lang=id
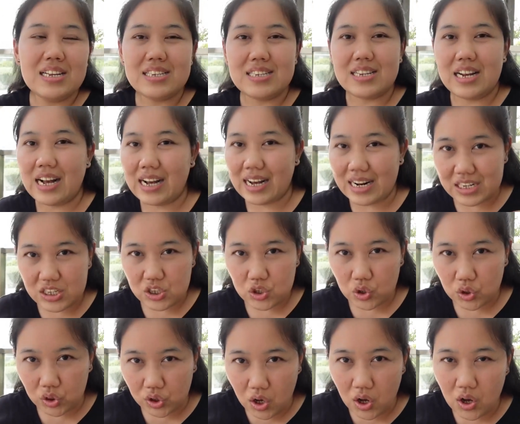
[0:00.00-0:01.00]
silahkan
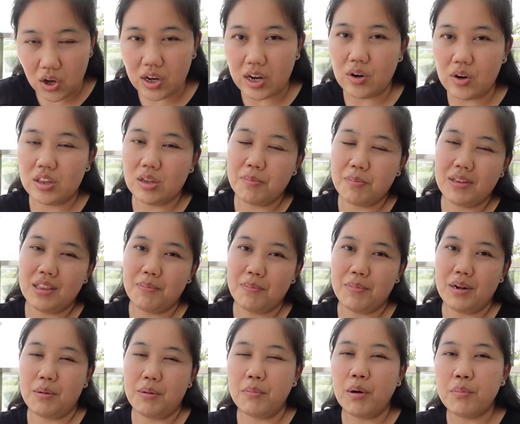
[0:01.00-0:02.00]
dicontoh kalau
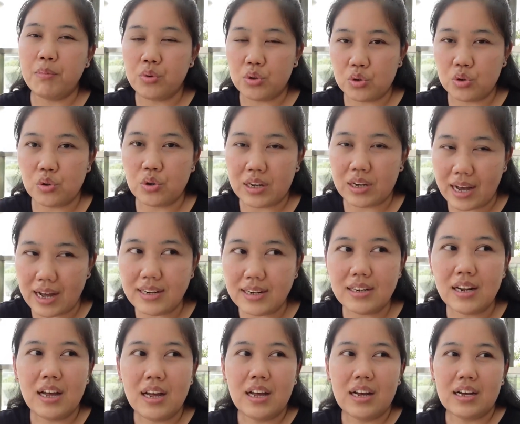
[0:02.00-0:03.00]
teman-teman
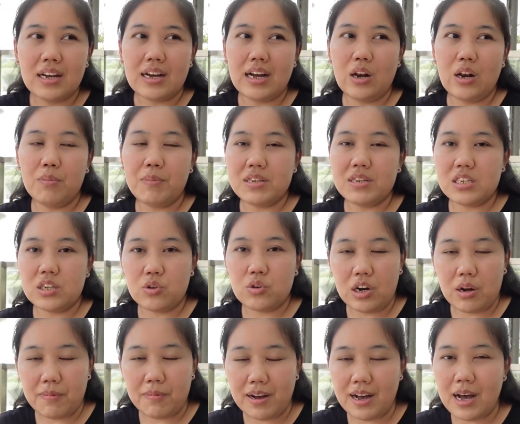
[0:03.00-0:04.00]
membutuhkan kalau masih
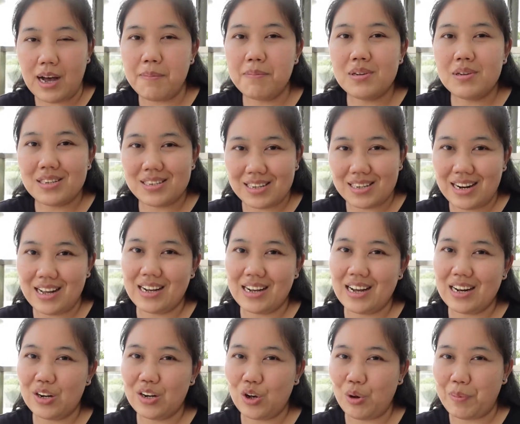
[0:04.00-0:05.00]
kurang paham
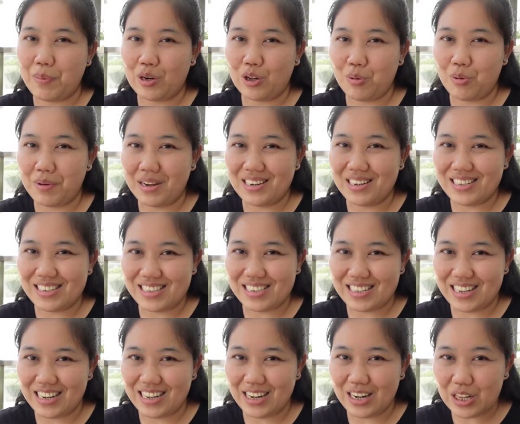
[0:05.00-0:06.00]
silahkan komen-komen di
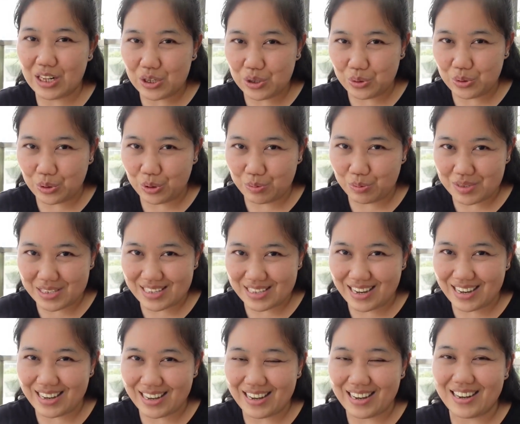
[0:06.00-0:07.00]
channel youtube
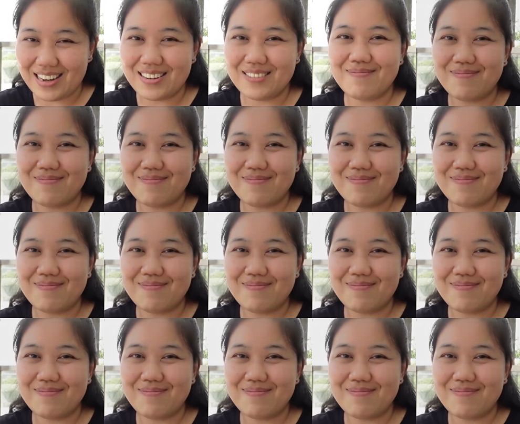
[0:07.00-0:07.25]
saya